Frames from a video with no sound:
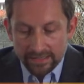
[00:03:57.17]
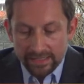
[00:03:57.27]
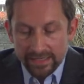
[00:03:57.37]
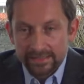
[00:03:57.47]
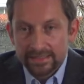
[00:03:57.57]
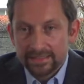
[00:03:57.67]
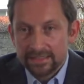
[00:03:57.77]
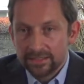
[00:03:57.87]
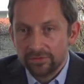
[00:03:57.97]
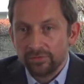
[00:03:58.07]
qui est la
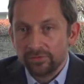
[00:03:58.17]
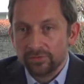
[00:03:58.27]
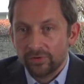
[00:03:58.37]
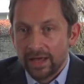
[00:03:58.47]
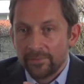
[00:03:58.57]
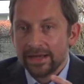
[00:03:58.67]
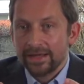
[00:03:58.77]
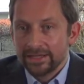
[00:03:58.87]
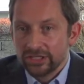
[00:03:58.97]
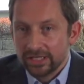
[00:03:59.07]
décision qu'on
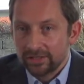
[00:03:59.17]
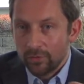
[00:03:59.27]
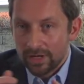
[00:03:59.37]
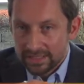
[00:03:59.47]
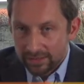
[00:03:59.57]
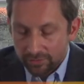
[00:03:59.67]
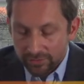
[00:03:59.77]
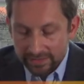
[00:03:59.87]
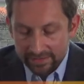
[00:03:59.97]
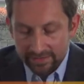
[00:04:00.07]
appelle G308,